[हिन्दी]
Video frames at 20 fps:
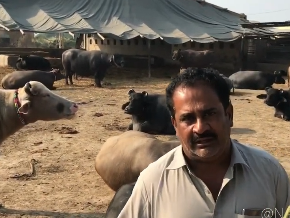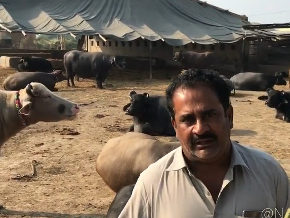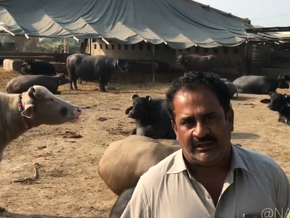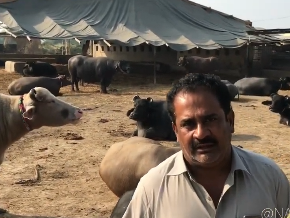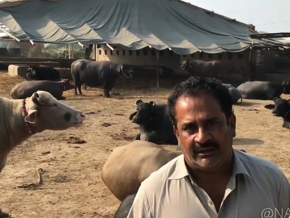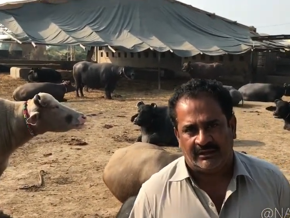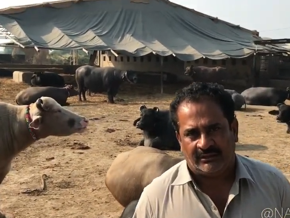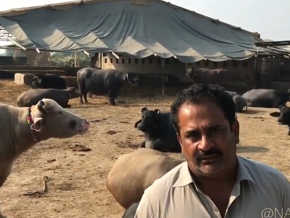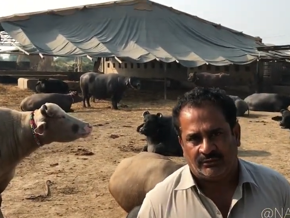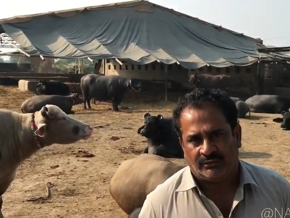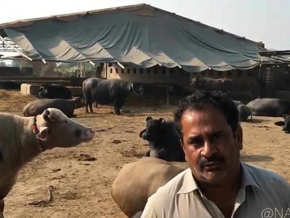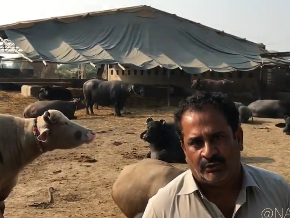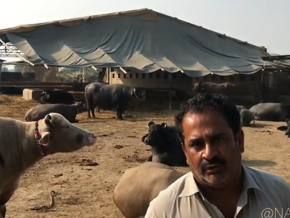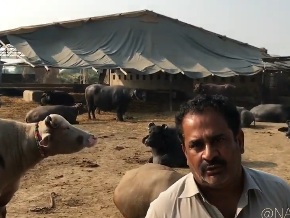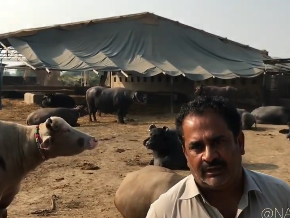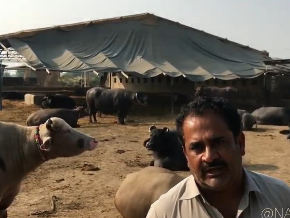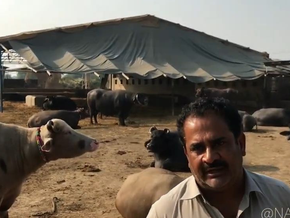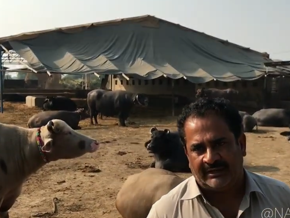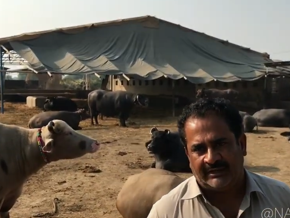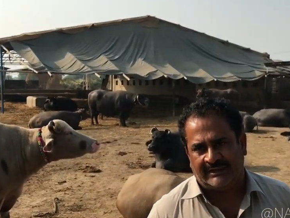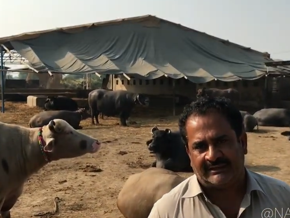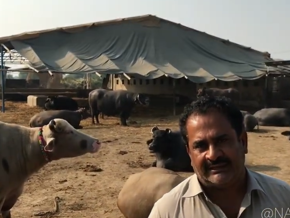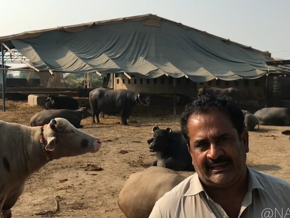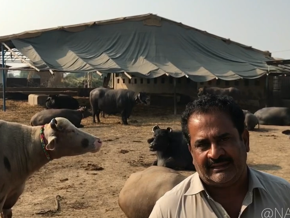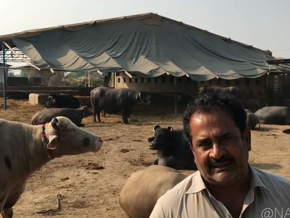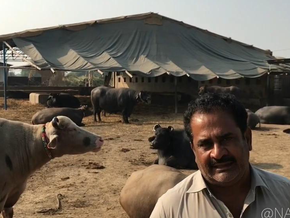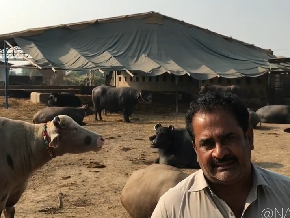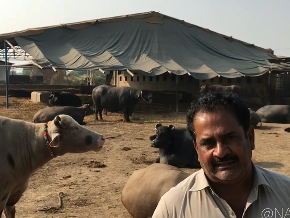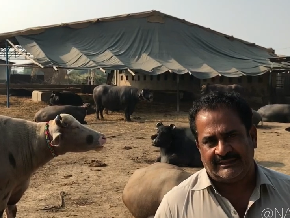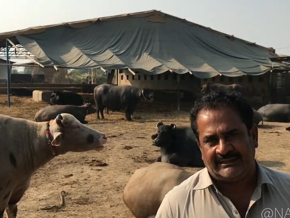सही है दो लीटर
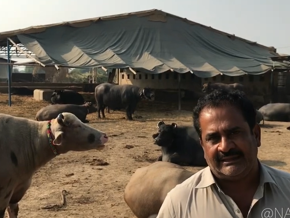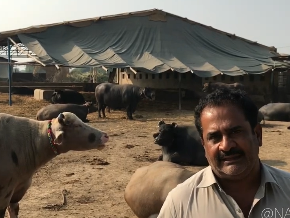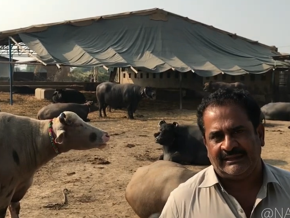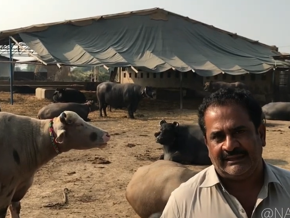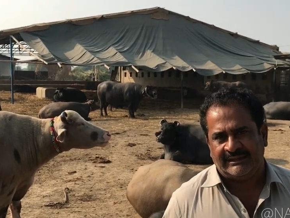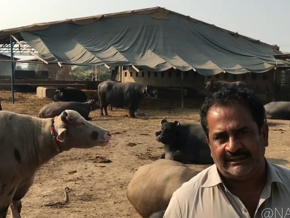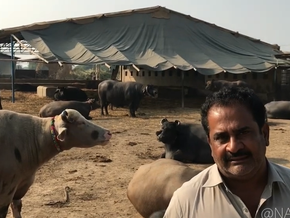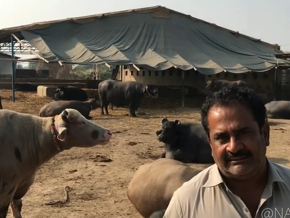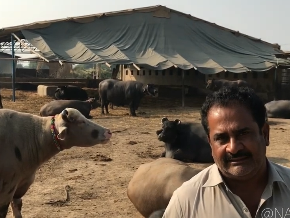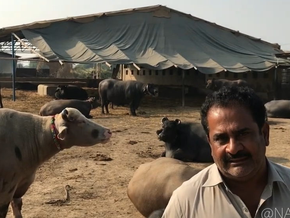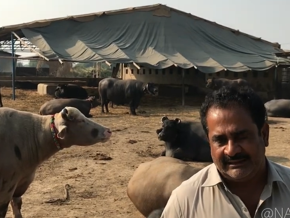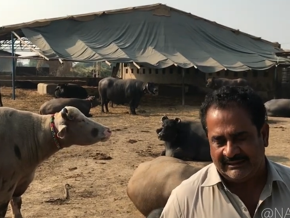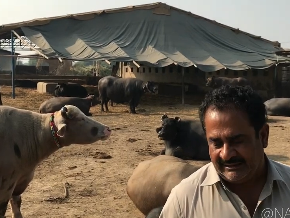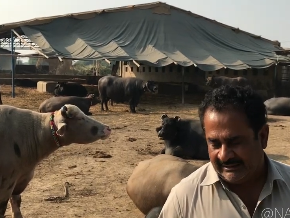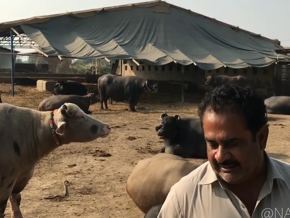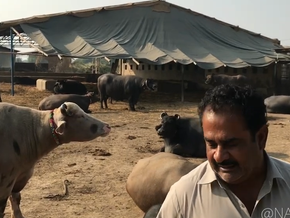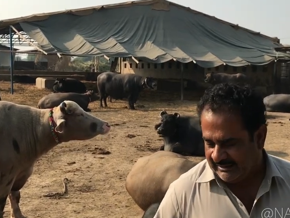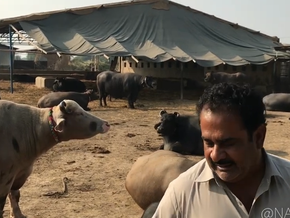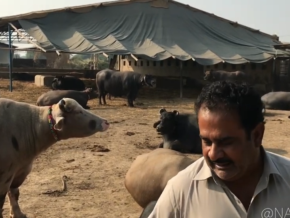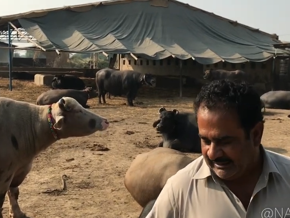ज्यादा दे देंगी सही है